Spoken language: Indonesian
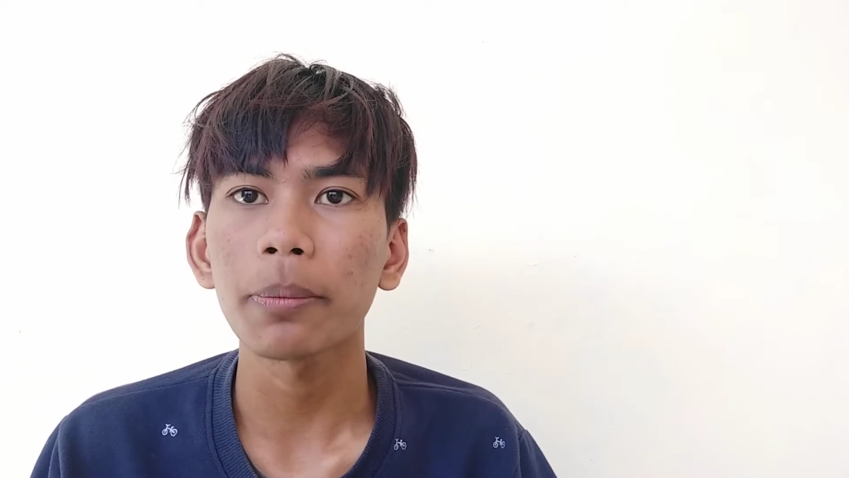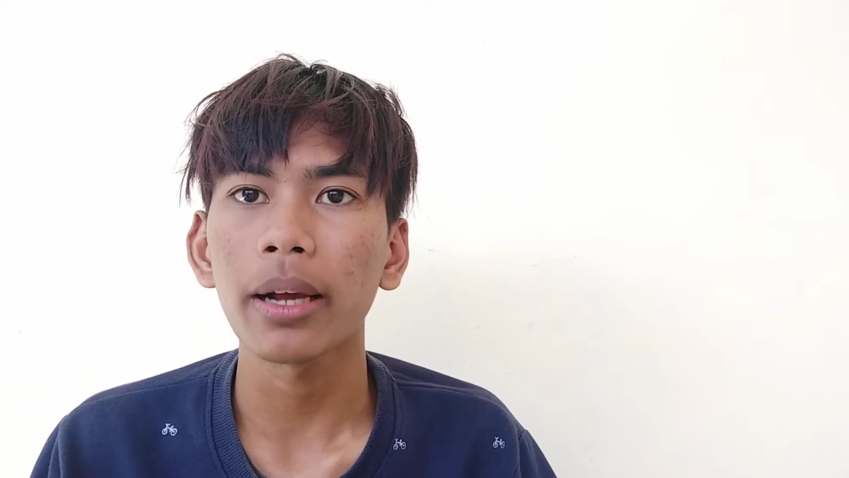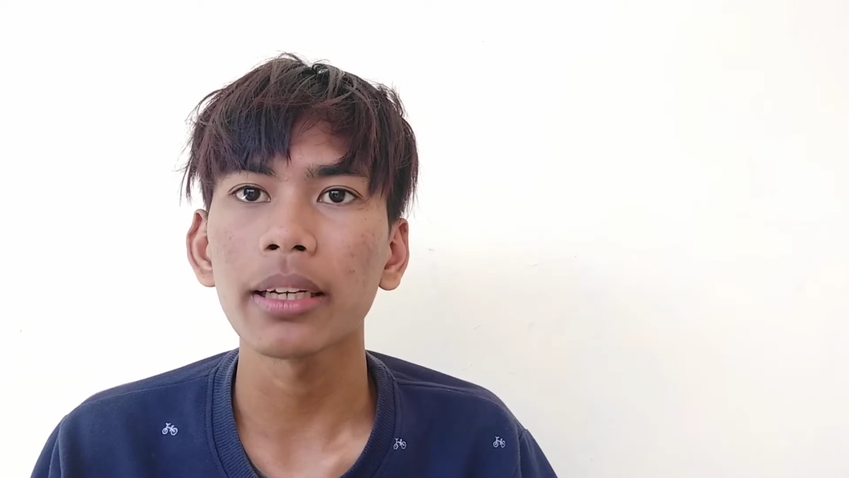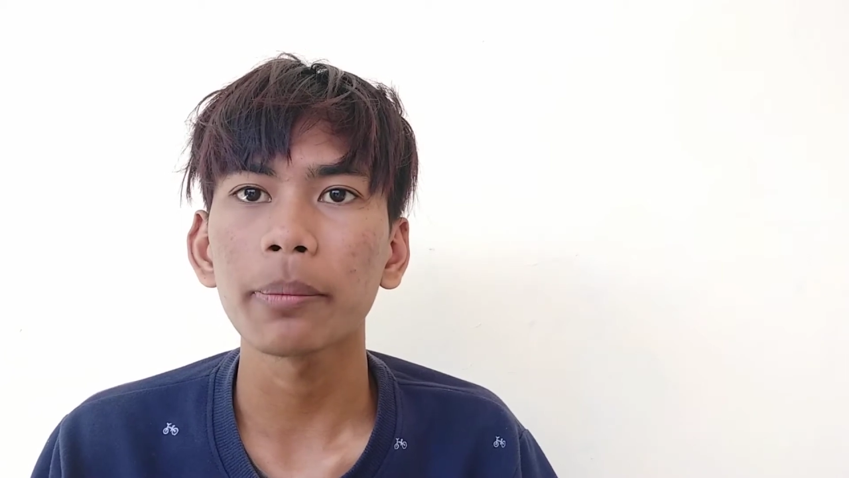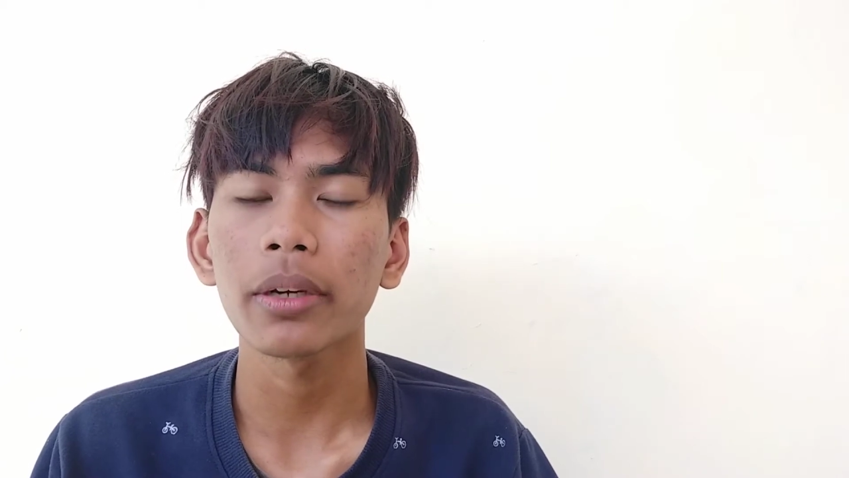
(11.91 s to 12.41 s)

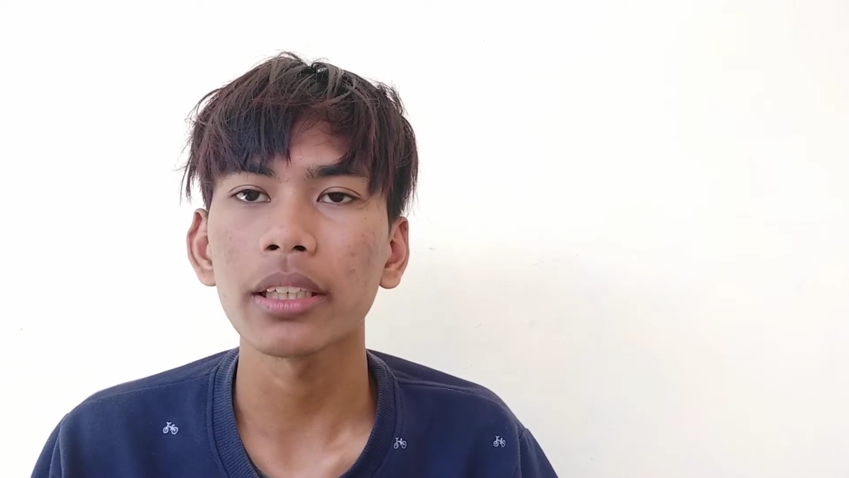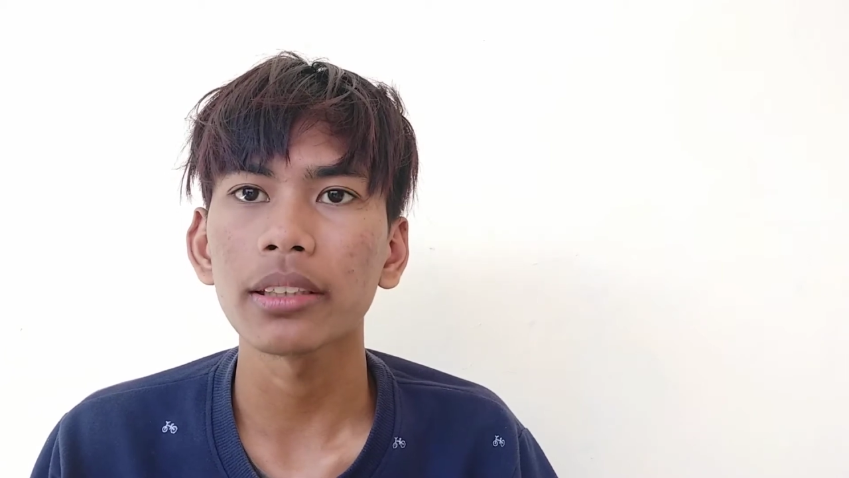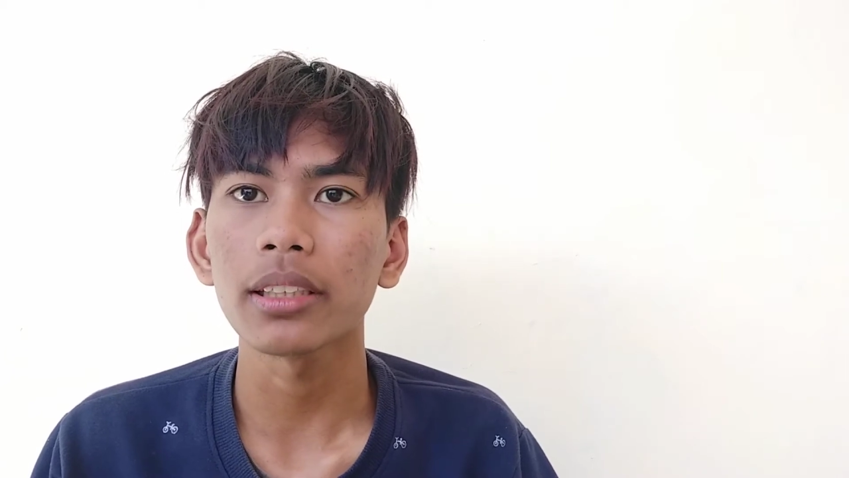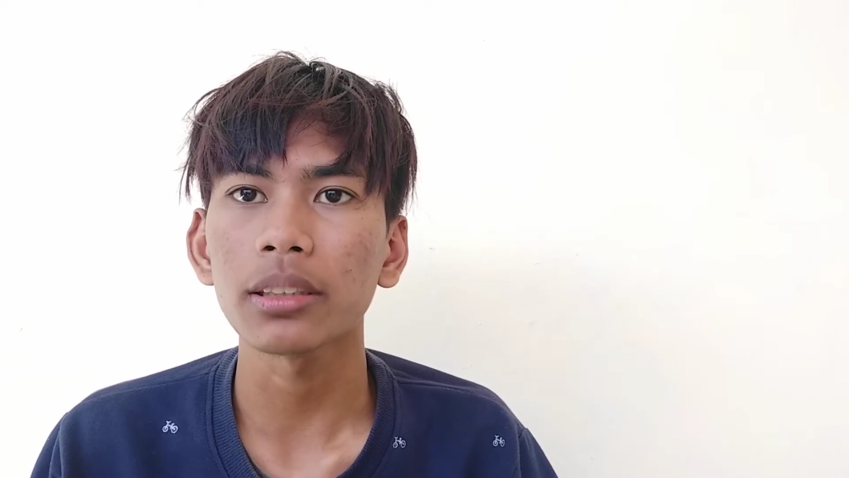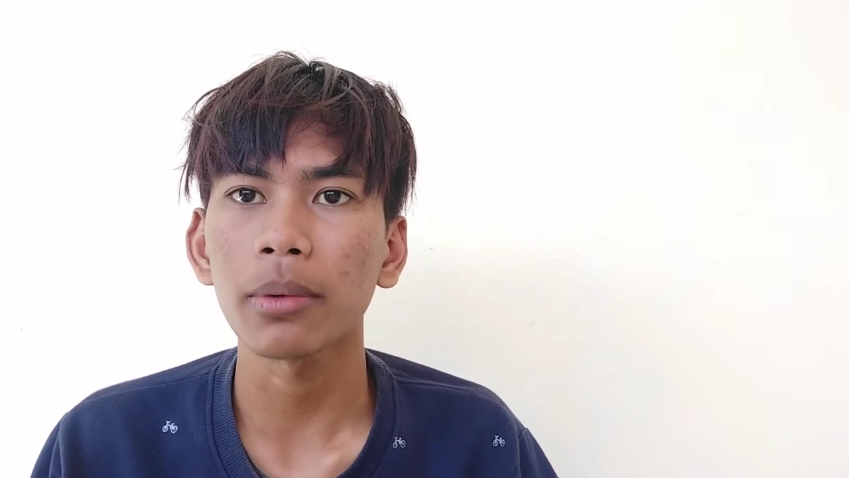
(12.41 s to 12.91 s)
paling banyak
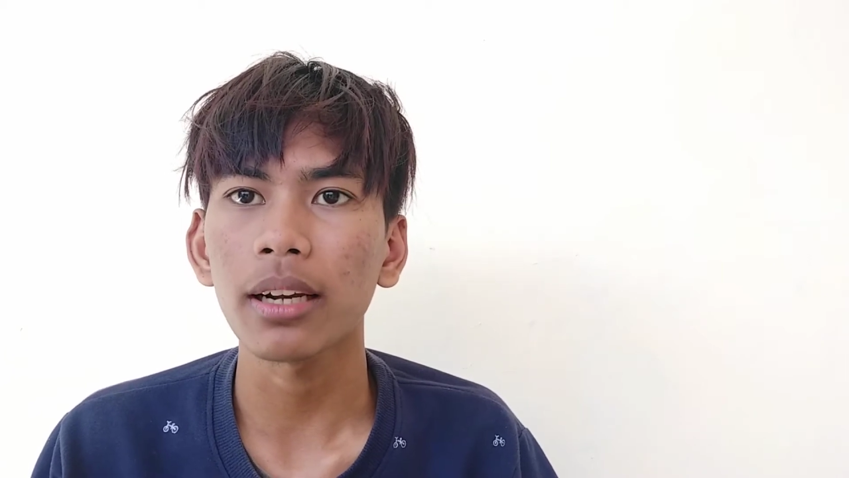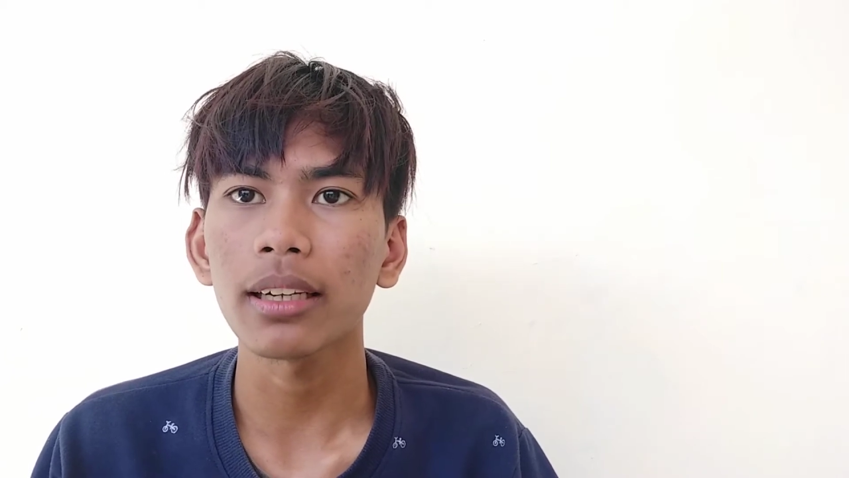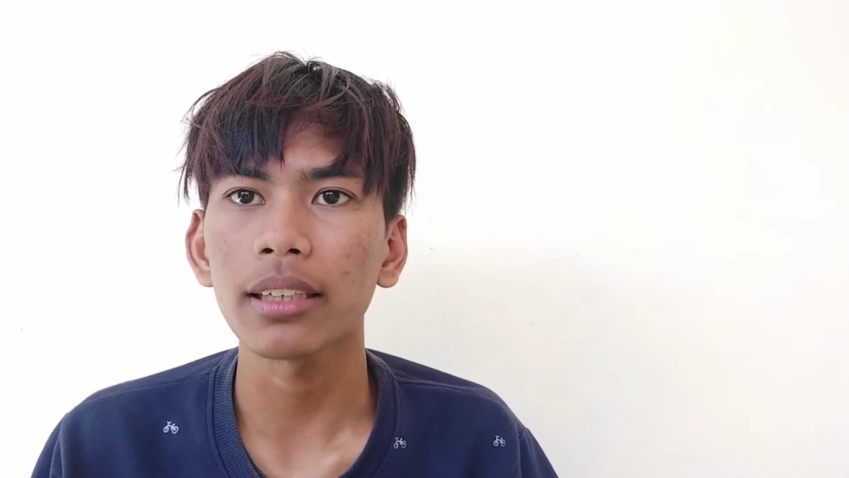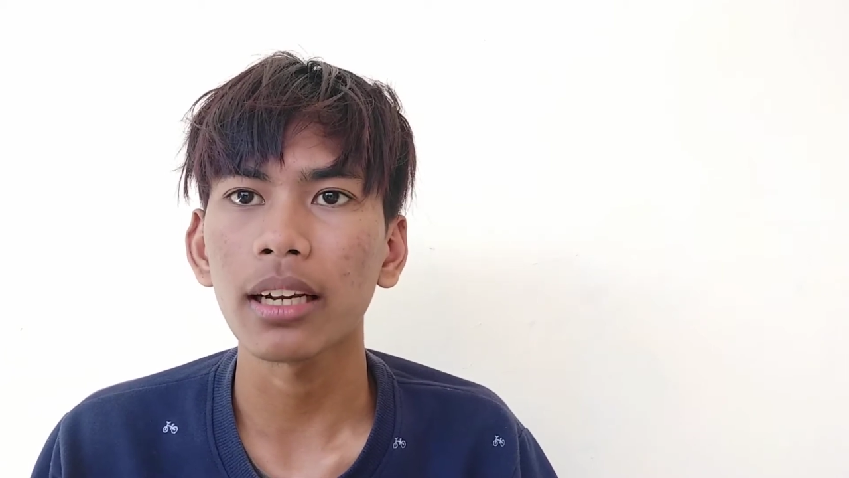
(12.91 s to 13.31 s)
diterjemahkan ke